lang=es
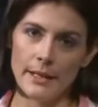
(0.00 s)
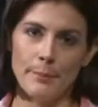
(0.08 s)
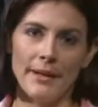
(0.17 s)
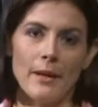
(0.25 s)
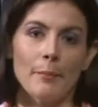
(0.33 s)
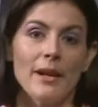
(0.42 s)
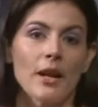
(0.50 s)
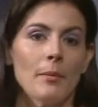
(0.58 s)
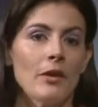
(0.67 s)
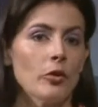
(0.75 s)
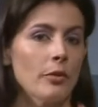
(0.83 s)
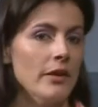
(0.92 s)
Y para ampliar
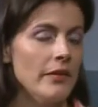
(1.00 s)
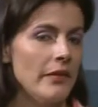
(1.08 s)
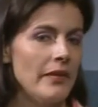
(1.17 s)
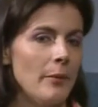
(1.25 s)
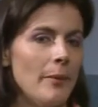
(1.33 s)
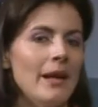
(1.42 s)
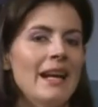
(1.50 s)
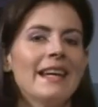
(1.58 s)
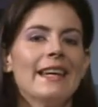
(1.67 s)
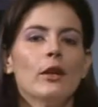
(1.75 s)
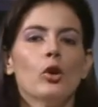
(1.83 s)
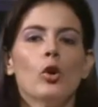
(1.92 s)
más sobre este tema,
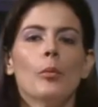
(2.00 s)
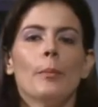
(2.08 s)
quiero